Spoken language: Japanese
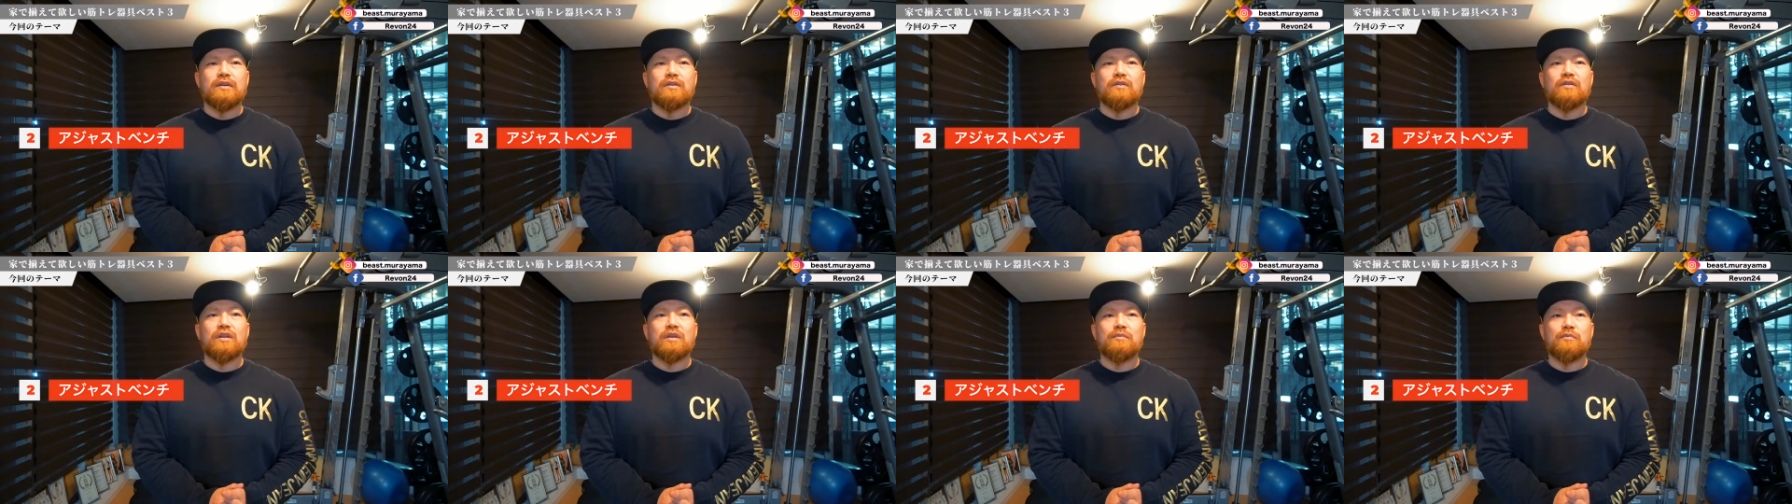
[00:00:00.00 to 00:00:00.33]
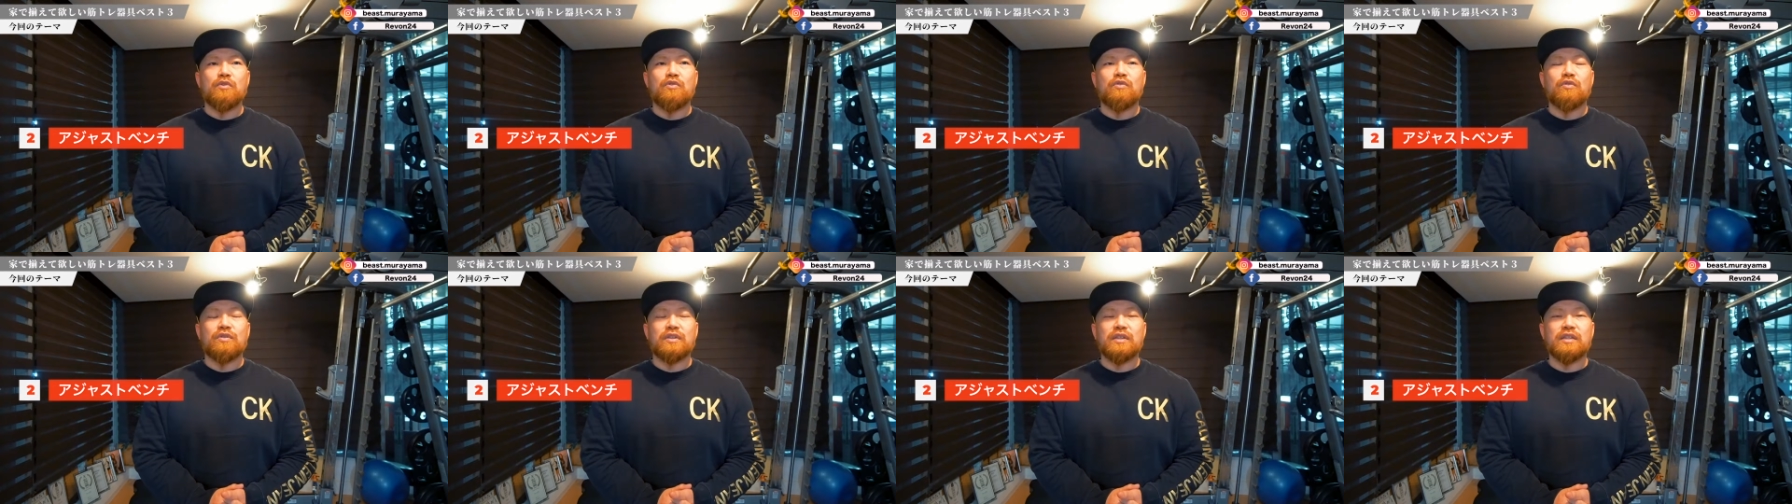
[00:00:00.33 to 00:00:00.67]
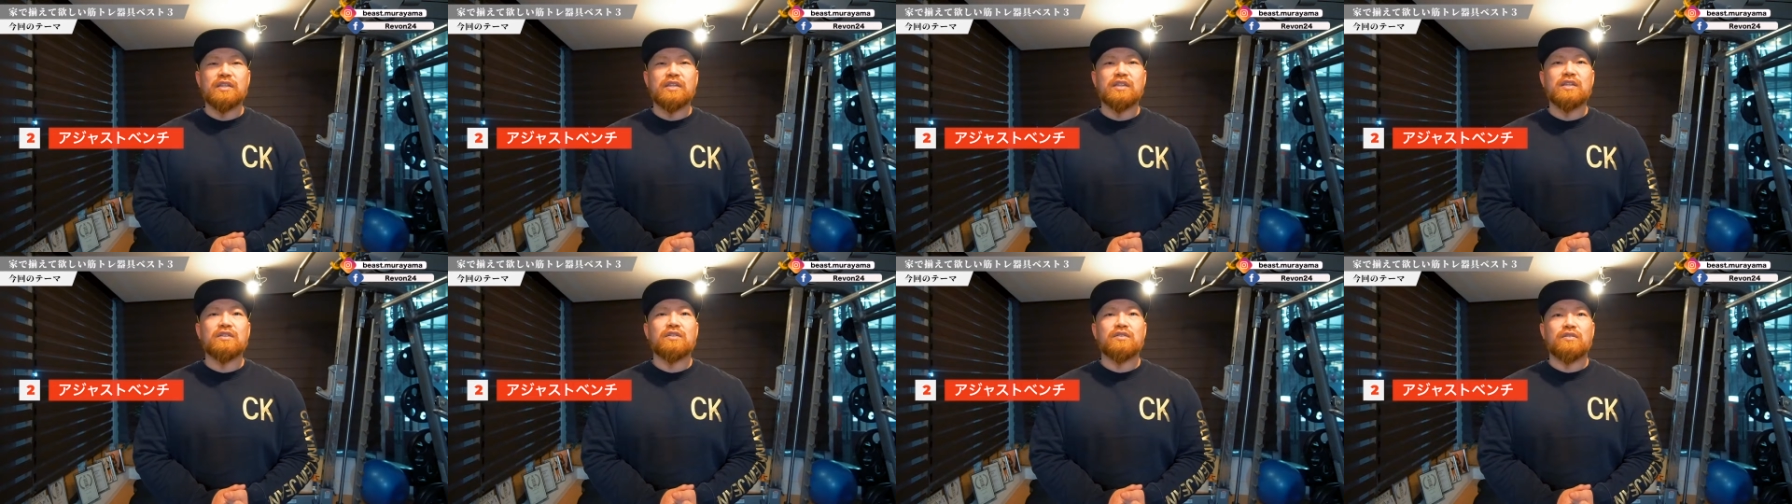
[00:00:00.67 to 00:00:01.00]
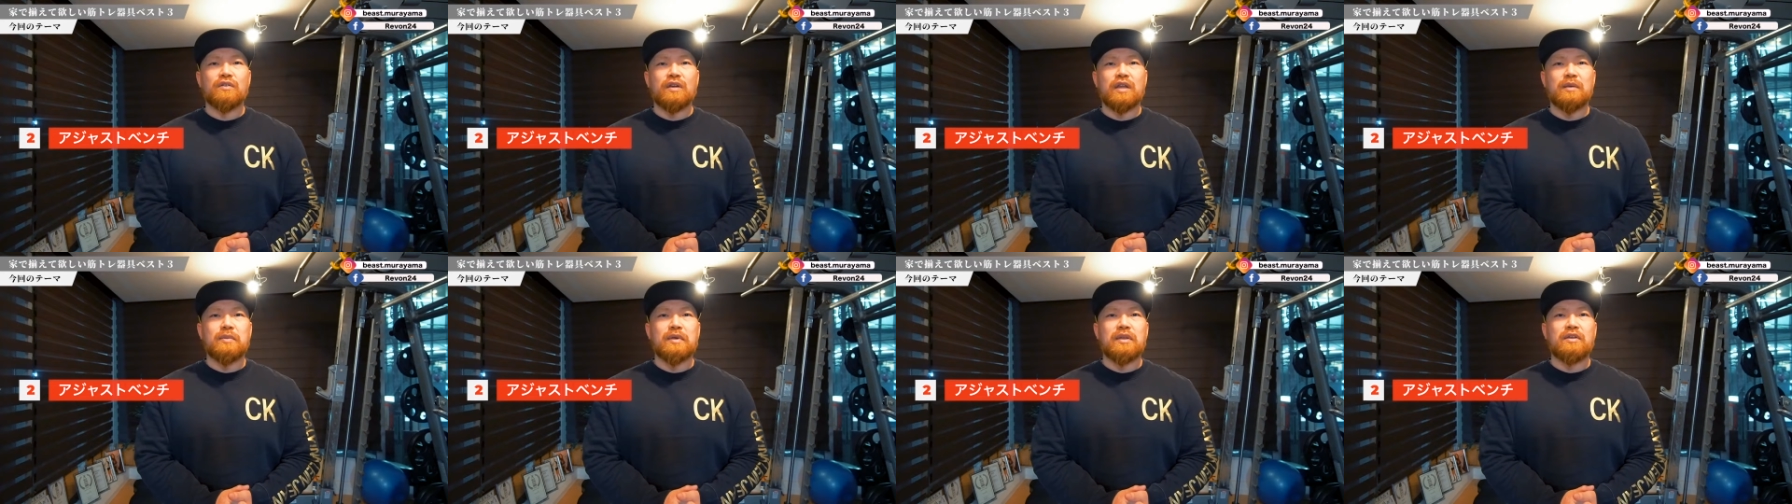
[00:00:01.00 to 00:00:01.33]
これもご自身
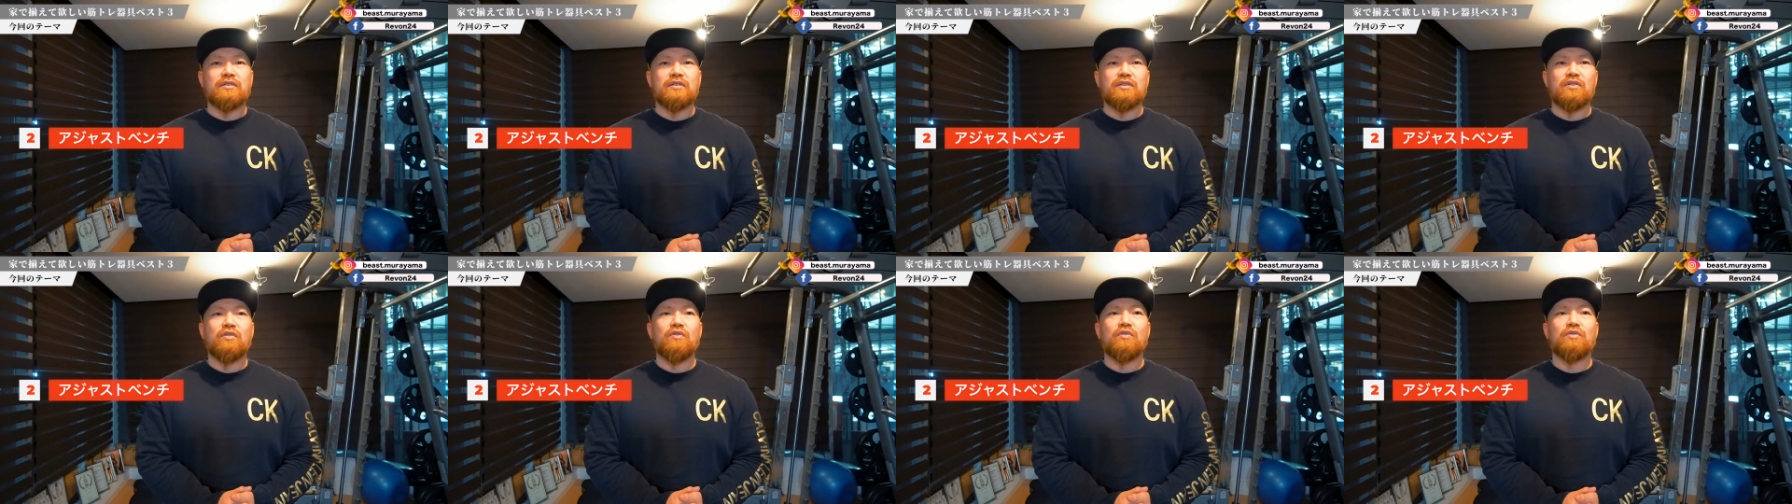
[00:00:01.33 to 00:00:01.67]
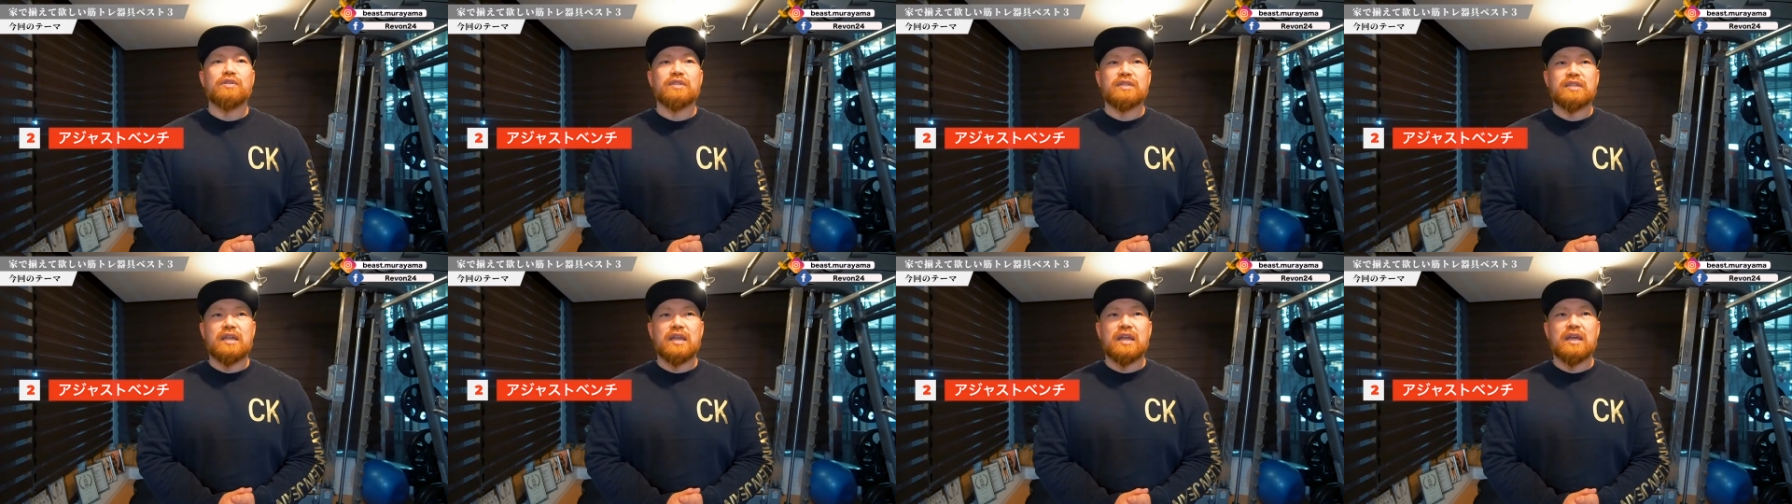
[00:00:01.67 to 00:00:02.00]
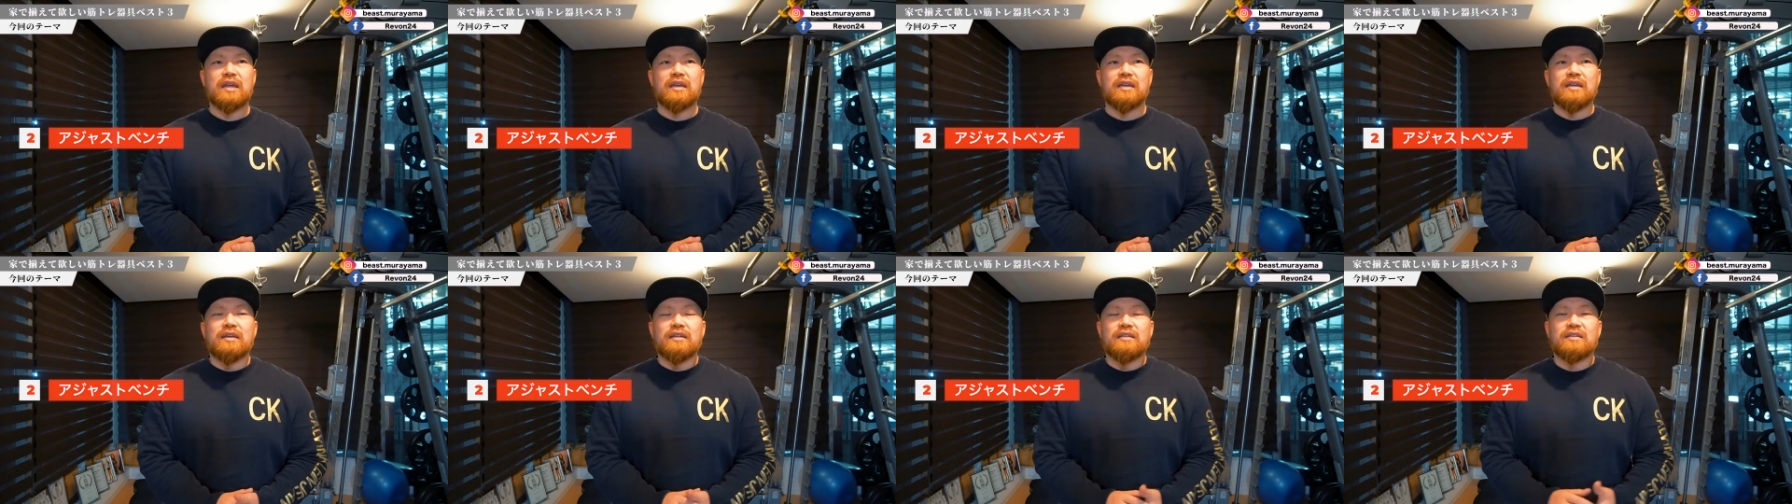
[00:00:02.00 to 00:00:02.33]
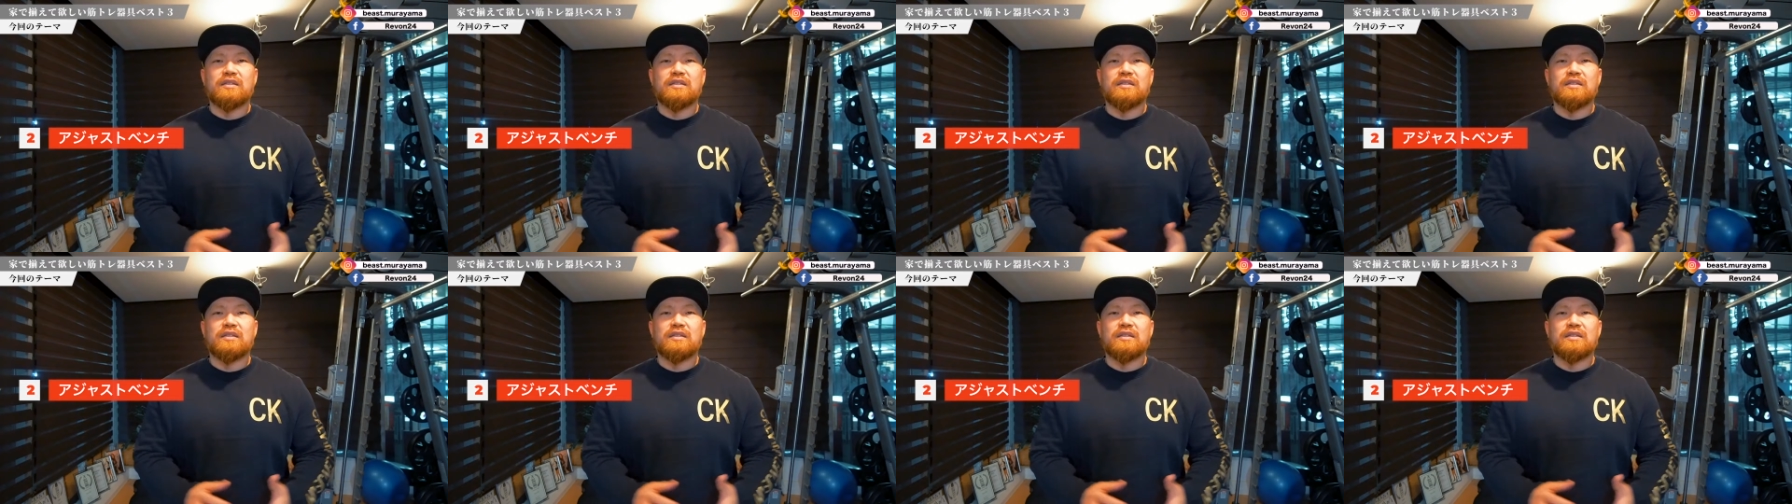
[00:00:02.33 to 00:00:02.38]
のレベルに応じて、